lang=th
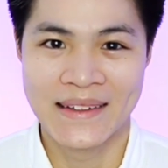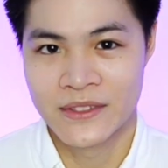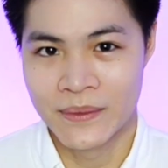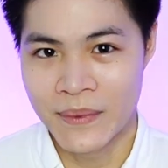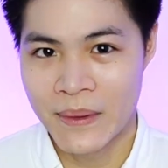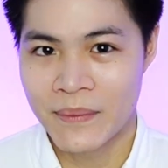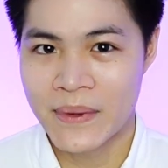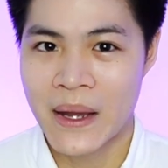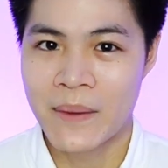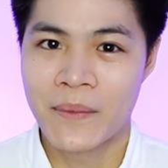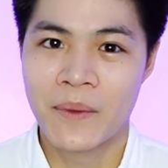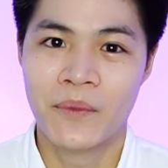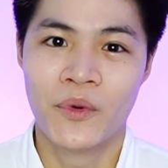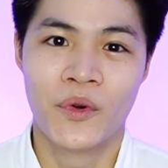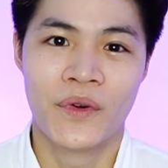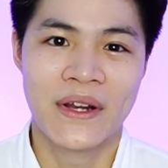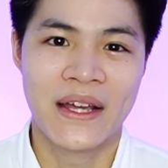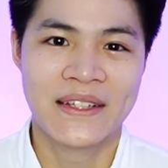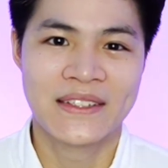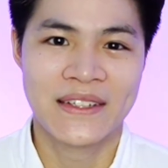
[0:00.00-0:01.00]
สำหรับการบำ
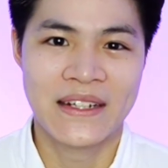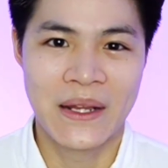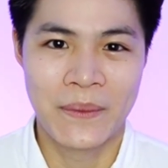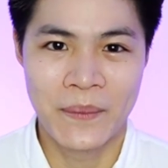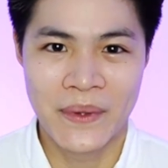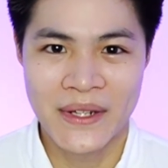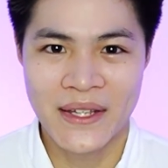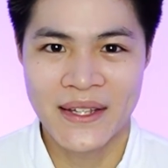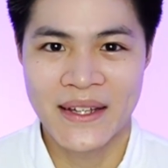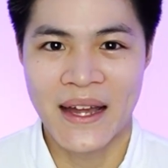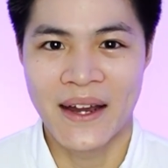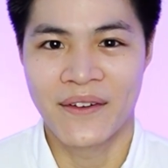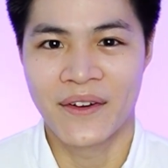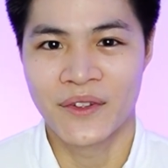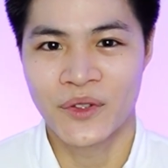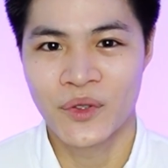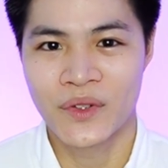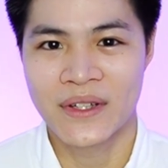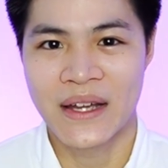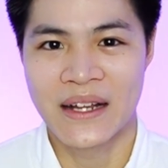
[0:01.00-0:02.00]
รุงเนี่ยจะเน้นไปที่การก
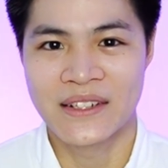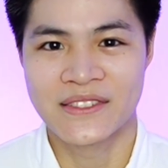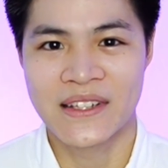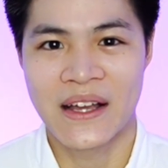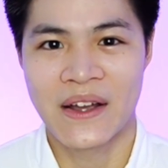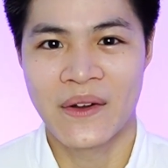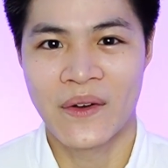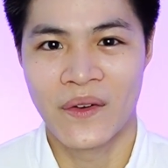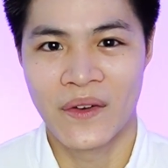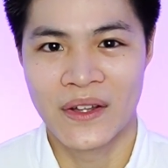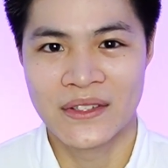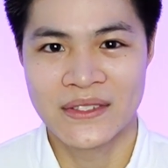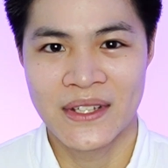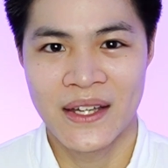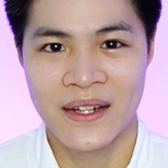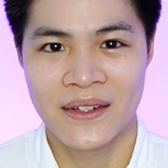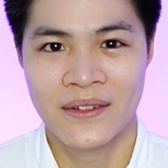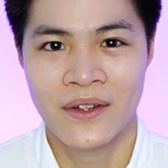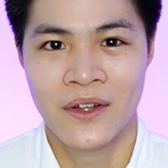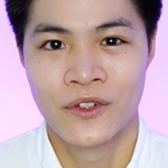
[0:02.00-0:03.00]
ระตุ้นการสร้างคอลลาเจ
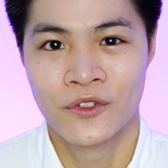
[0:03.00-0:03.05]
น